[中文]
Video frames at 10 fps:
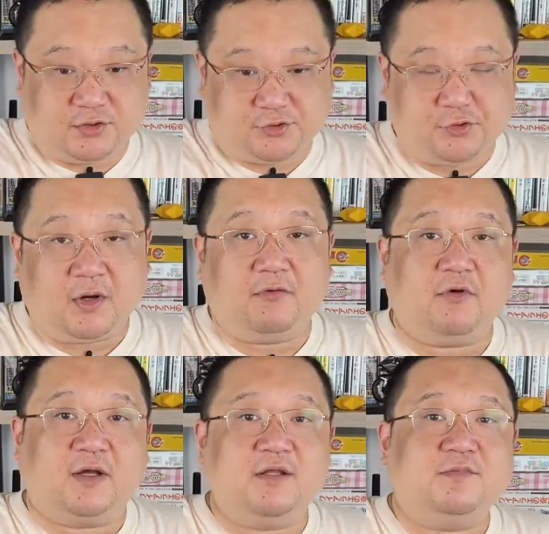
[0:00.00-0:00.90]
说
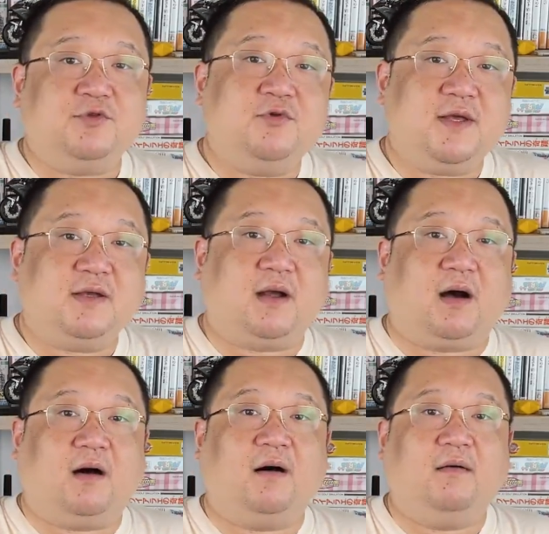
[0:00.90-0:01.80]
我跟你们约一
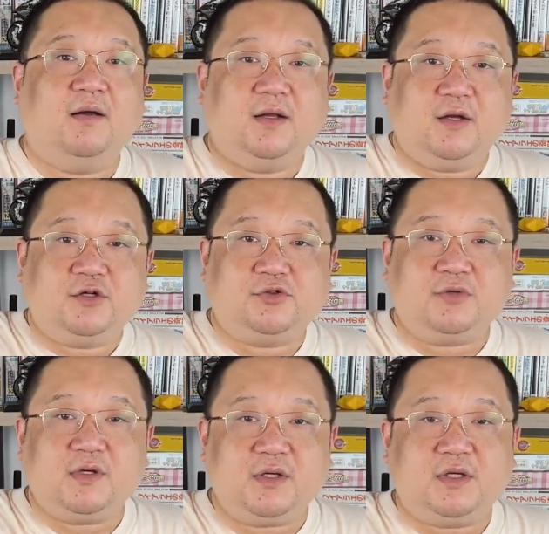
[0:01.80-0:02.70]
稿。
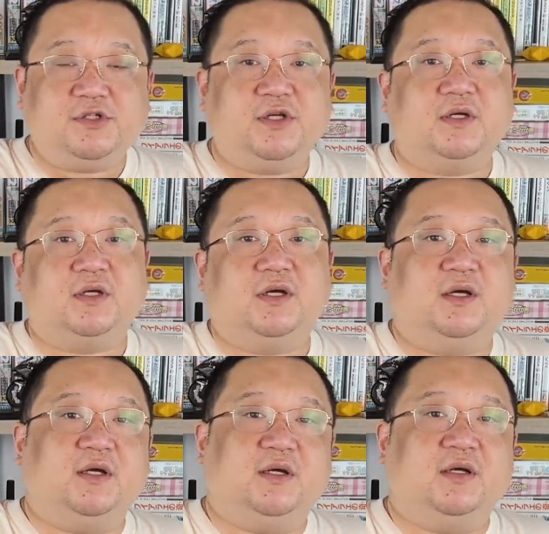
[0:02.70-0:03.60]
说这
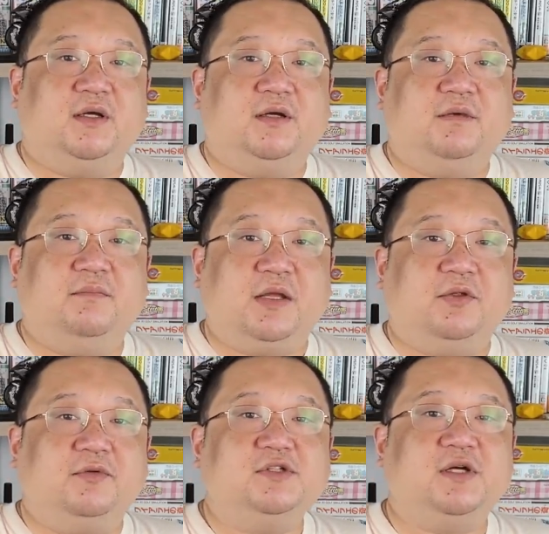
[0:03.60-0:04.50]
个美
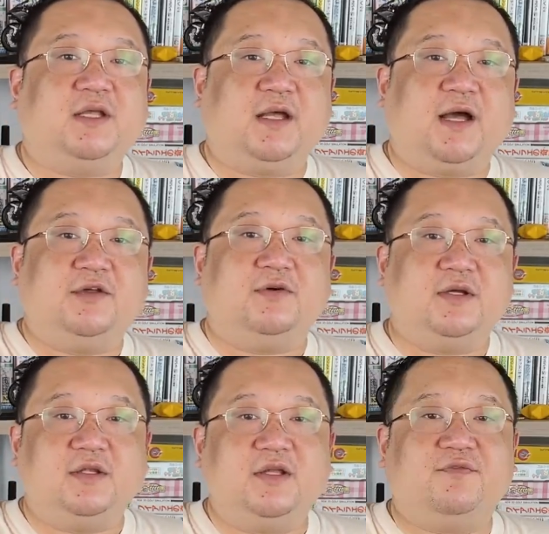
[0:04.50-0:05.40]
浓这里啊有一
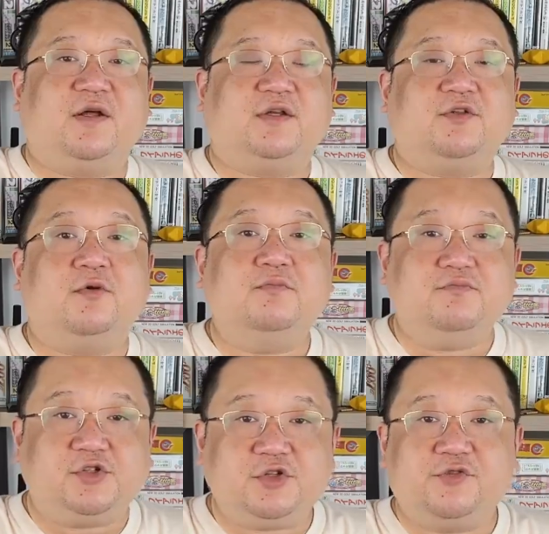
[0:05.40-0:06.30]
个地方，它叫
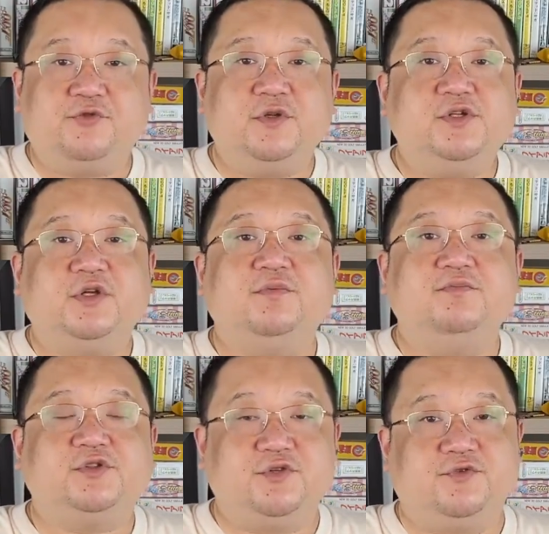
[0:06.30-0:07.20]
木之村。这个
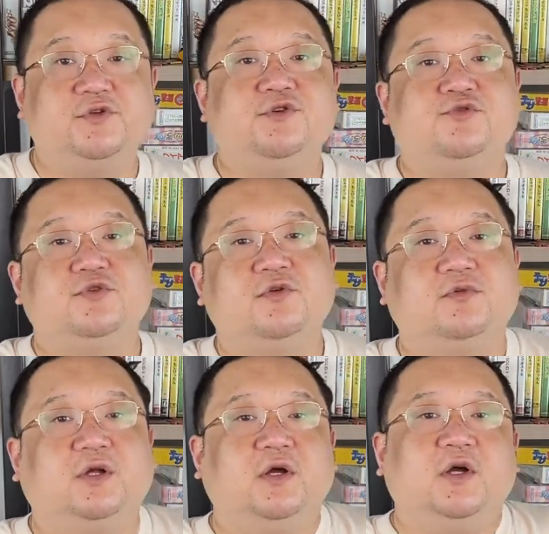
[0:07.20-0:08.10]
木之村是虚
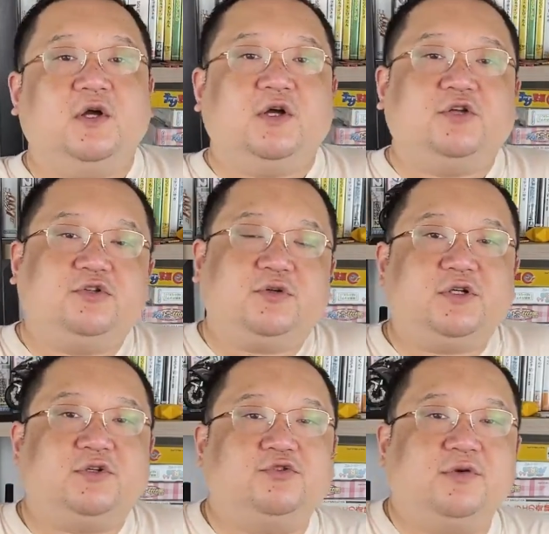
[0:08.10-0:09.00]
构的。说
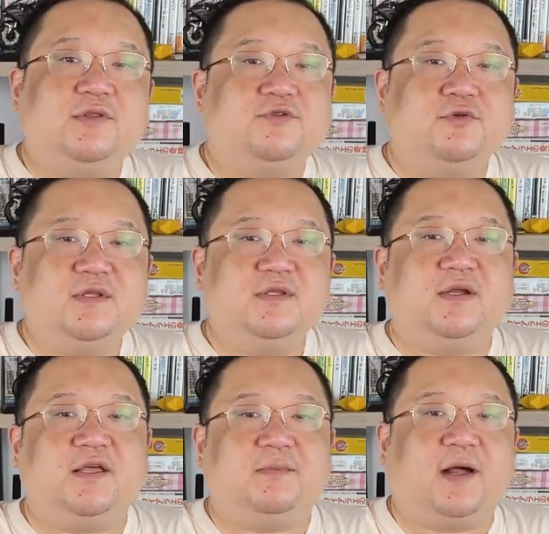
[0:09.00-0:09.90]
这个村村子
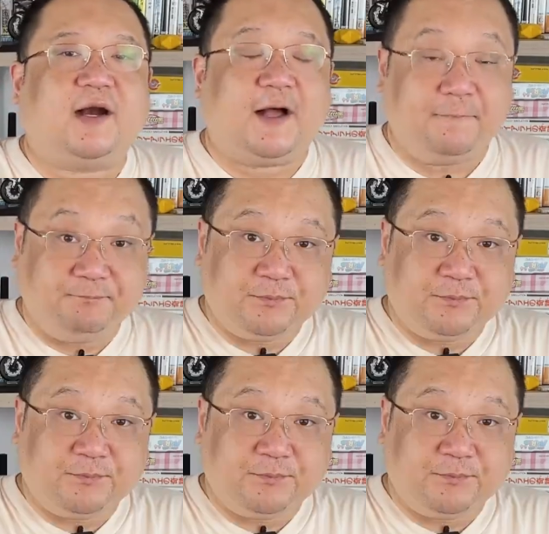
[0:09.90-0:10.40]
里边啊